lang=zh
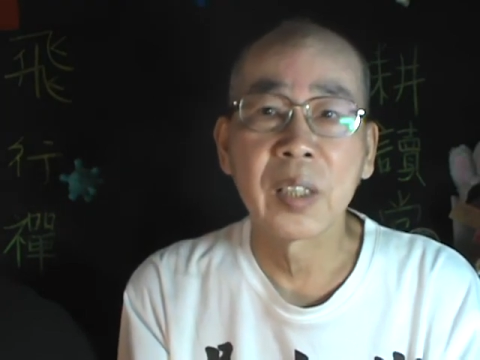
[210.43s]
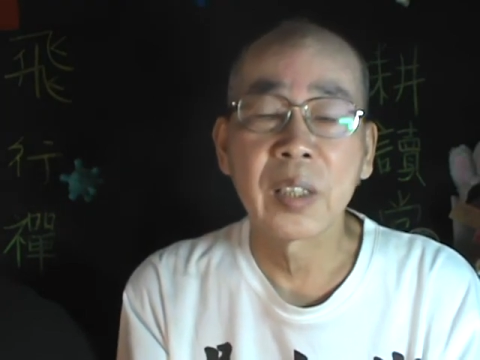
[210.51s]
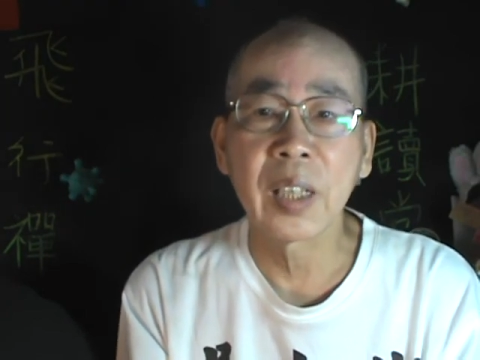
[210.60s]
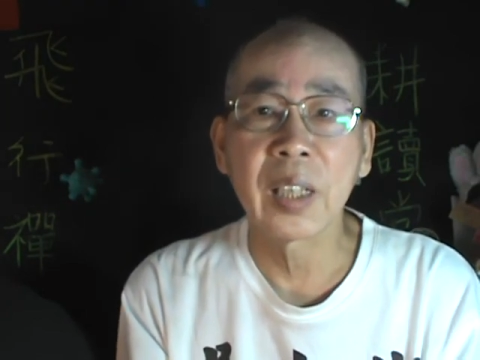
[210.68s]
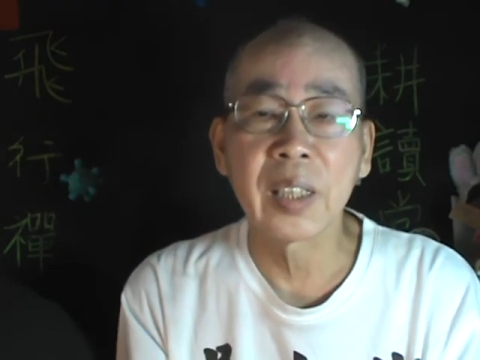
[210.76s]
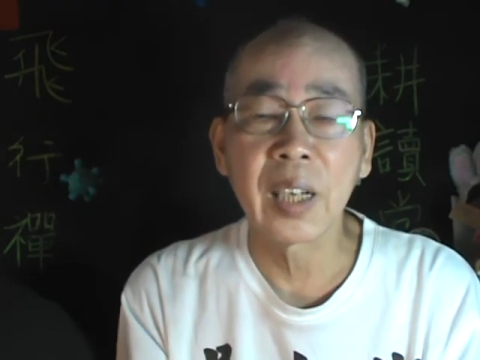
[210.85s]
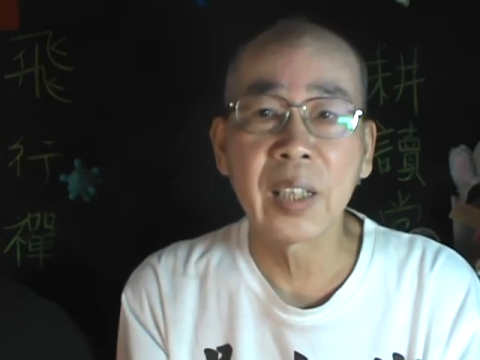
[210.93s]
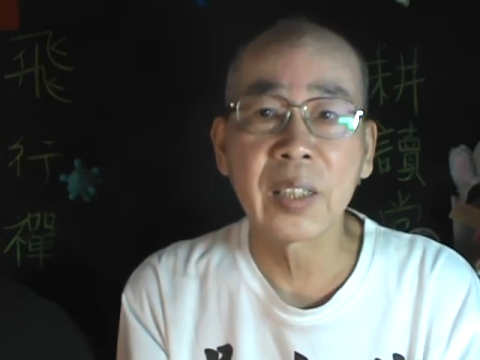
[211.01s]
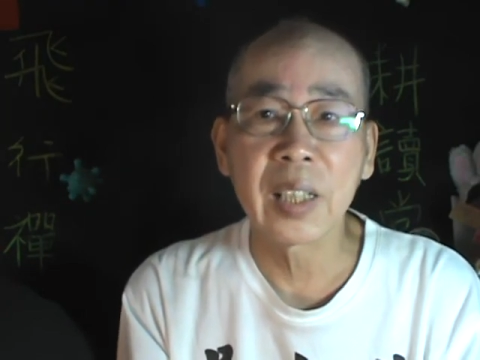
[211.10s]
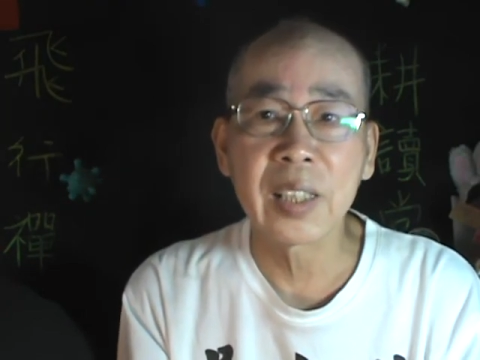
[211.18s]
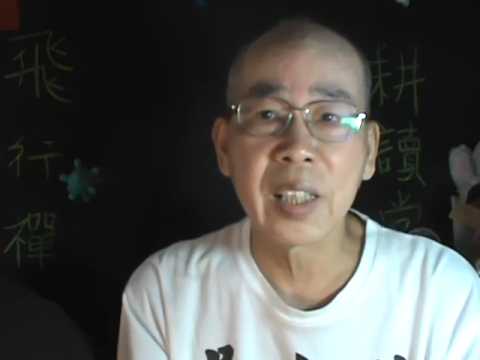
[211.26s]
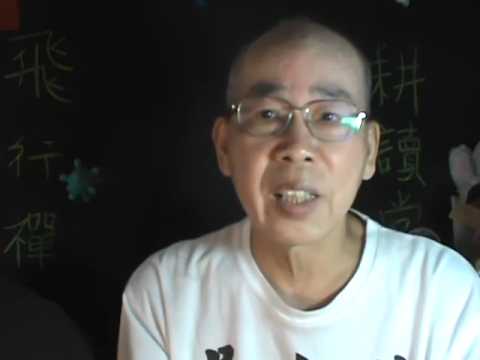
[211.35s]
那然后
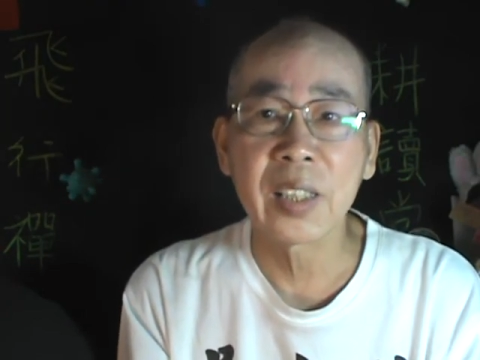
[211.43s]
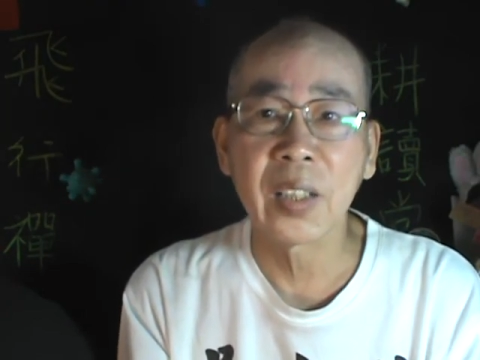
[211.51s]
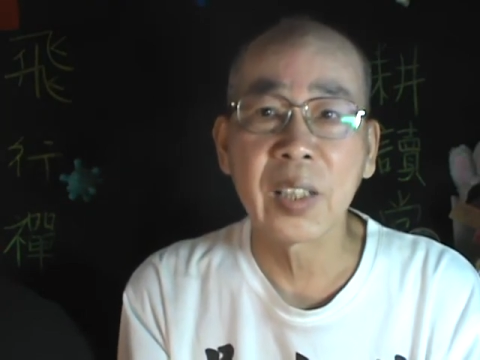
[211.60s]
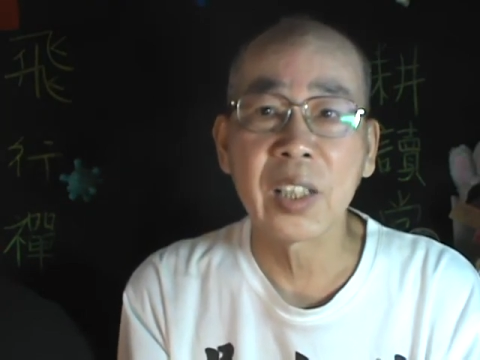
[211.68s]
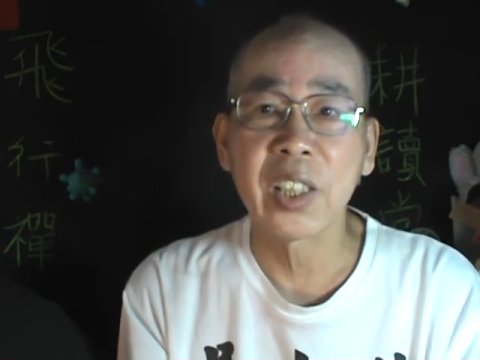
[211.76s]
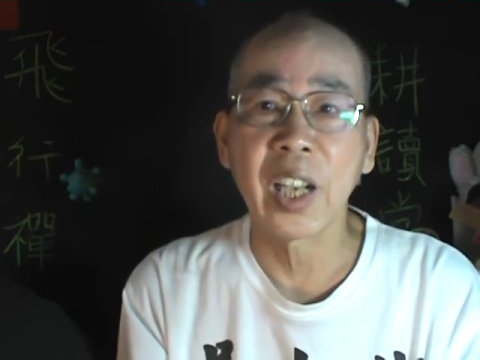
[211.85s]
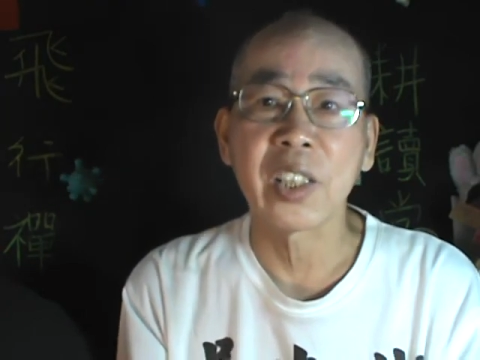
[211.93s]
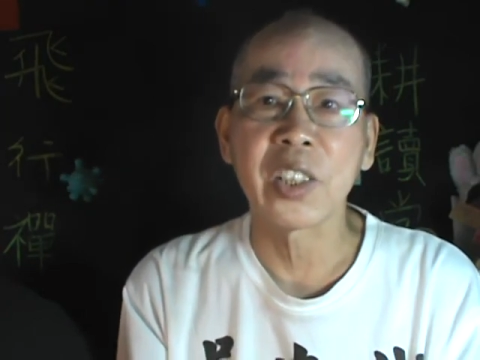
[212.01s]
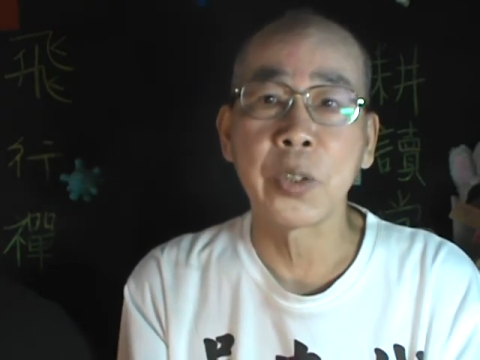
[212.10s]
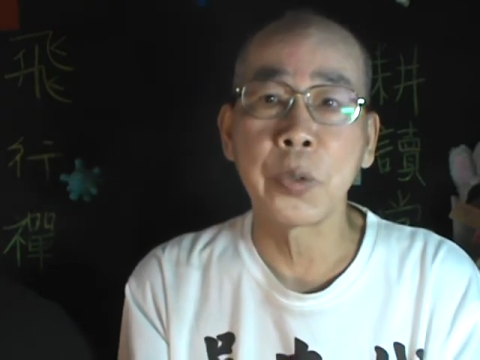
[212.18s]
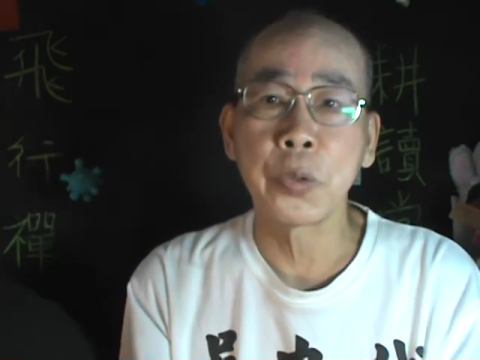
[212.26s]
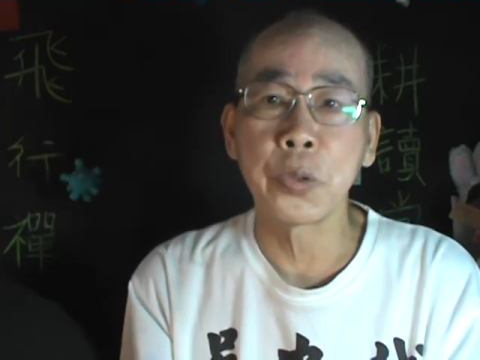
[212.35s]
他这个时候他养
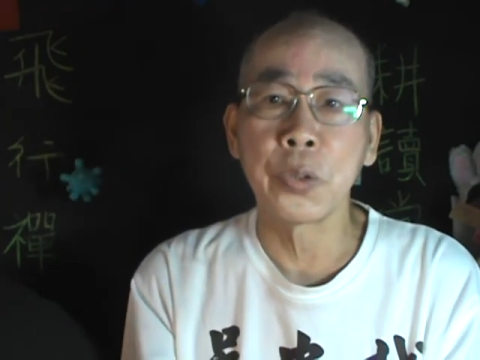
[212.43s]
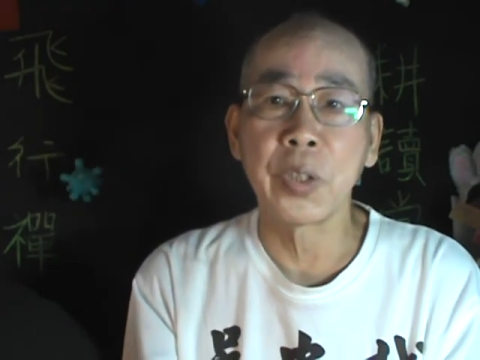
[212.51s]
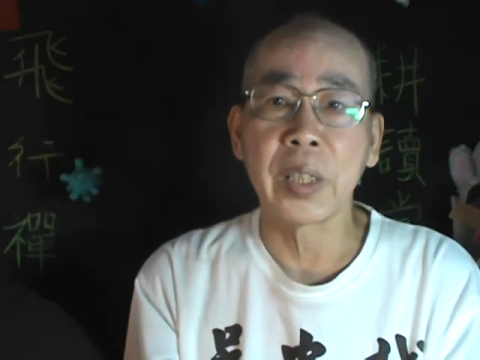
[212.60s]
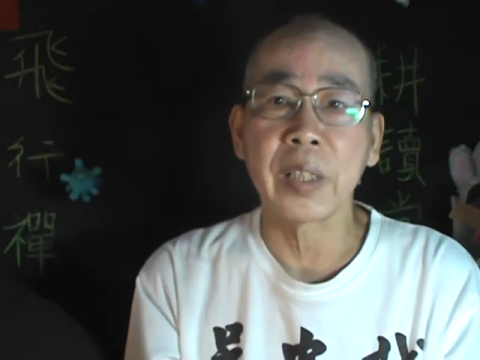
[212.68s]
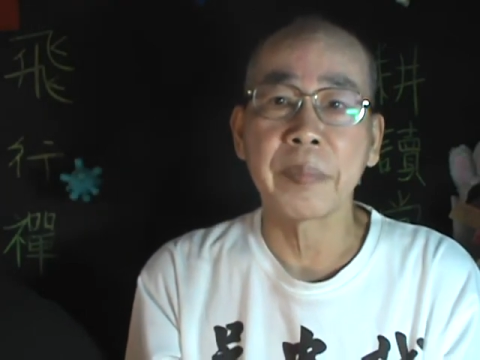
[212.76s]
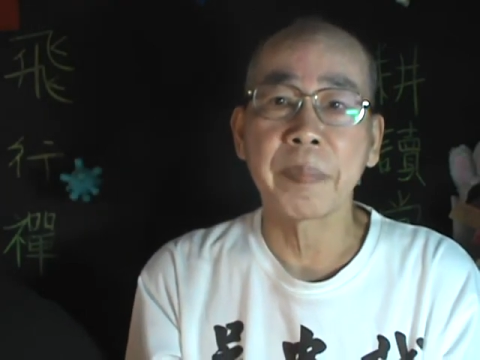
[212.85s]
精蓄锐，